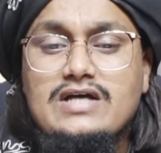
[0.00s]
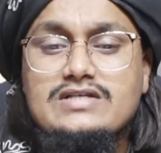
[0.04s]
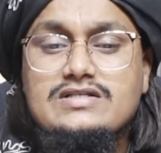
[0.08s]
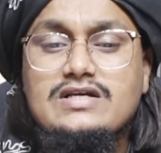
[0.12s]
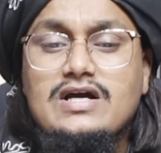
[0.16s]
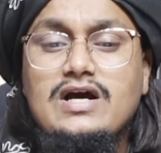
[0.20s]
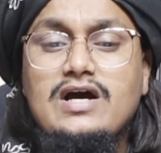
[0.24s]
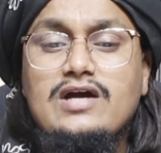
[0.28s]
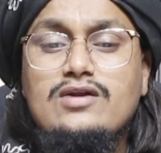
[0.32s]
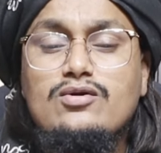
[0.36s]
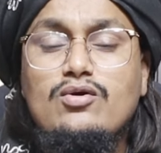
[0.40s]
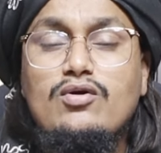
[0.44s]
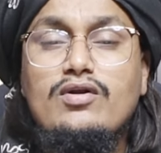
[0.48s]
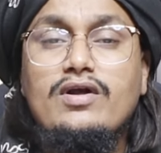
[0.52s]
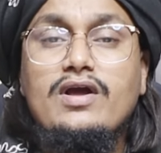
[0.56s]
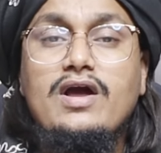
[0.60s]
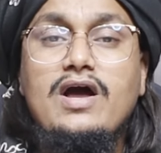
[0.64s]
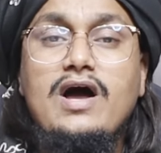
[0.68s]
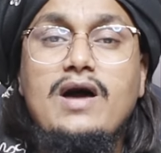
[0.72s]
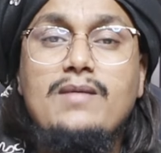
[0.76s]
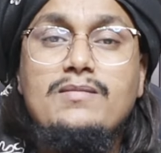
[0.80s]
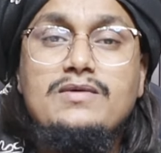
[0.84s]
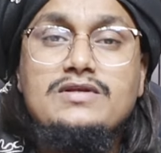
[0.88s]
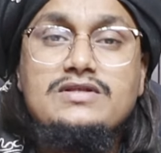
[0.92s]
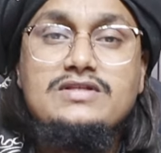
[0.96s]
अजान और
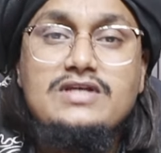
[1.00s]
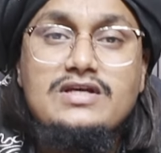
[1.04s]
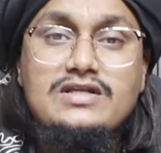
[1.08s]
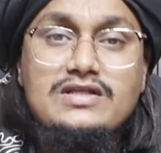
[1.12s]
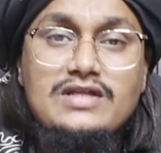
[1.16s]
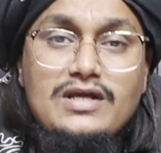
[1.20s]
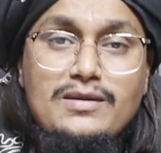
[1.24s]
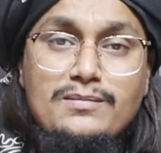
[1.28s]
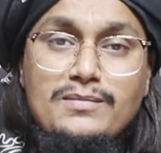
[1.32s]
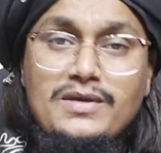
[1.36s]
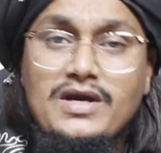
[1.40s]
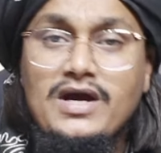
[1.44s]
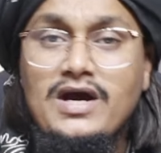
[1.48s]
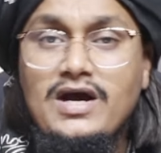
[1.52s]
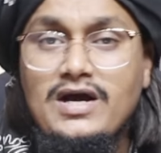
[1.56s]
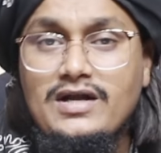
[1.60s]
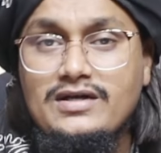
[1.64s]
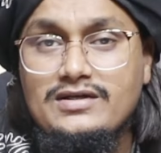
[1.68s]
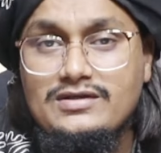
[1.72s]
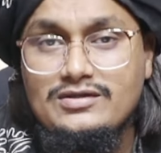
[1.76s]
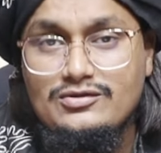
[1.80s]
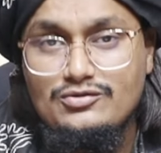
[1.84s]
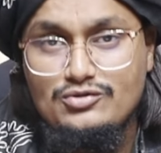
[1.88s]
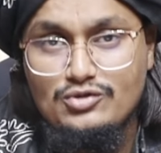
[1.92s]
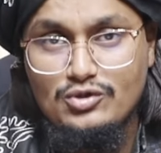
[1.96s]
इकामत के
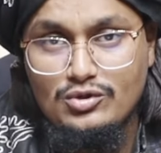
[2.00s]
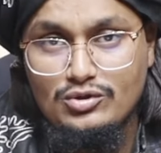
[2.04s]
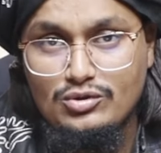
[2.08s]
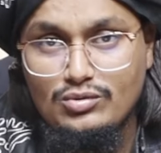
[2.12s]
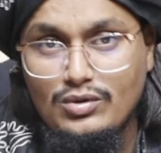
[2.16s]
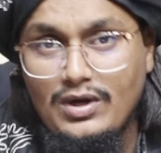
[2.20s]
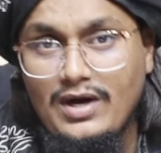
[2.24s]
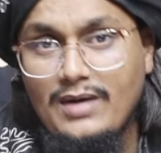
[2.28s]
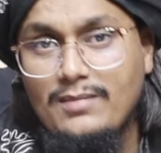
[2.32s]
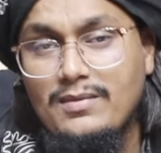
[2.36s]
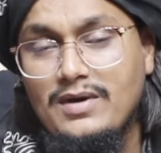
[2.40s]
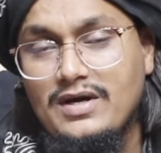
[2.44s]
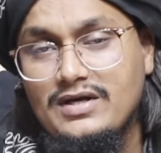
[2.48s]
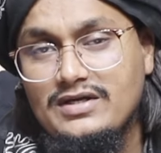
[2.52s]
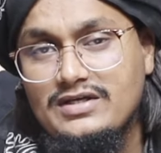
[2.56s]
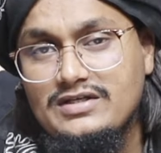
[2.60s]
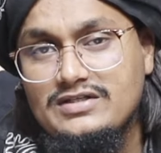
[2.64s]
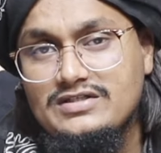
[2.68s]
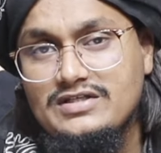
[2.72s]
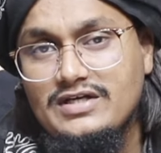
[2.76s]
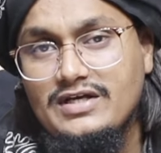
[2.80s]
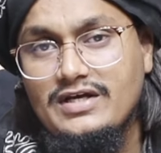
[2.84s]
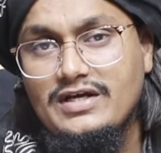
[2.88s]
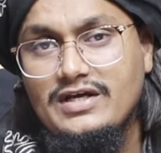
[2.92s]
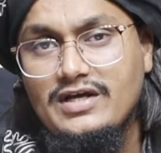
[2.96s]
दरमियान जो दुआ
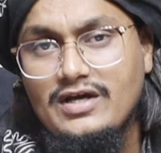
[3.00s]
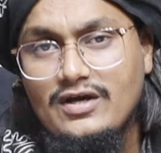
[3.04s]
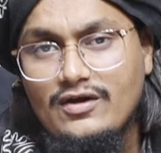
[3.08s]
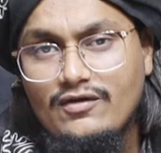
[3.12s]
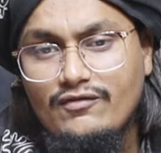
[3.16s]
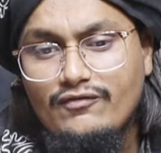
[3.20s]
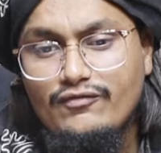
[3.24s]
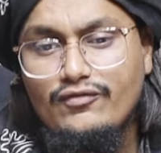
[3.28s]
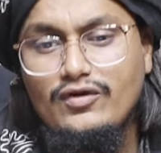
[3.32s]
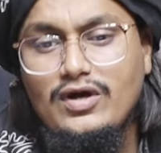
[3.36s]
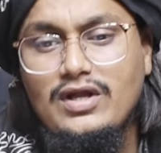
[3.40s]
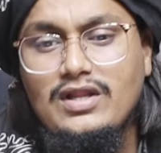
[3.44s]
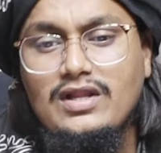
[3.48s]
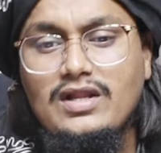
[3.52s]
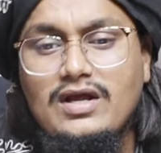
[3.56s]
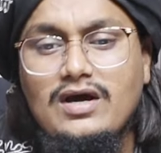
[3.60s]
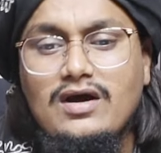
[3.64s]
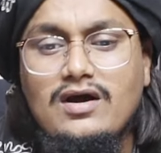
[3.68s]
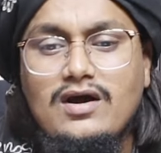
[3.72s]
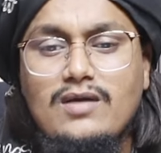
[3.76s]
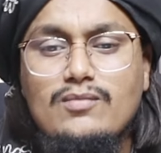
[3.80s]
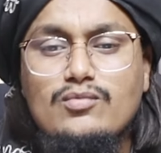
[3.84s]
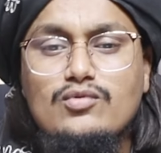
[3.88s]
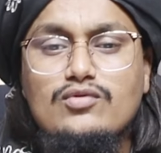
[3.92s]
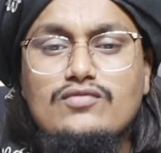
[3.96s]
मांगी जाए वो
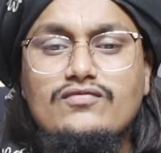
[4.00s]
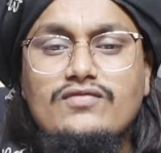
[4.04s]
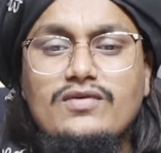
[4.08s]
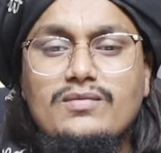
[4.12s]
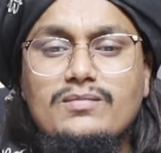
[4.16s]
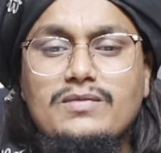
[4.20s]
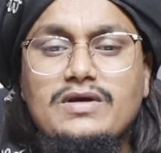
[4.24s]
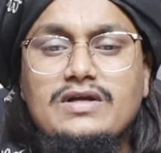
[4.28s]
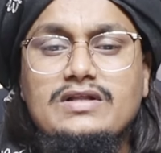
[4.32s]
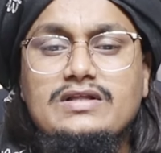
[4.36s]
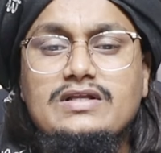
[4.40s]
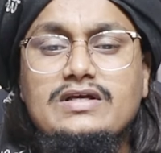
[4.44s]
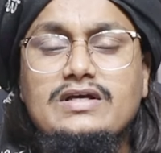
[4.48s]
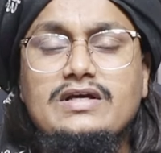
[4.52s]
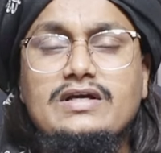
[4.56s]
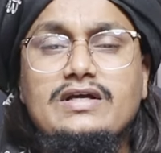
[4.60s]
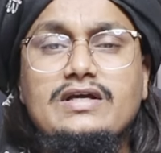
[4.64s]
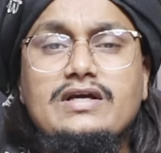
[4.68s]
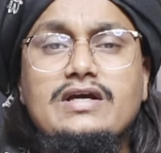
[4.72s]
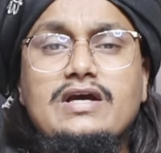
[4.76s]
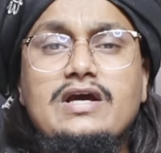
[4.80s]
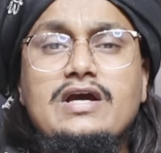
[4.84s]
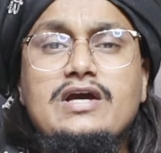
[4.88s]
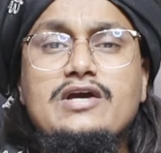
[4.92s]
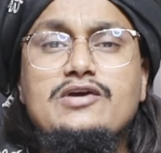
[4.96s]
अल्लाह कबूल फ़रमाता
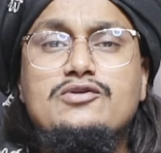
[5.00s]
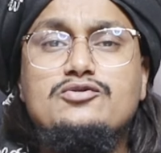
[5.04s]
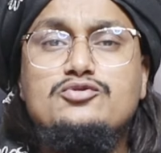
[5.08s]
है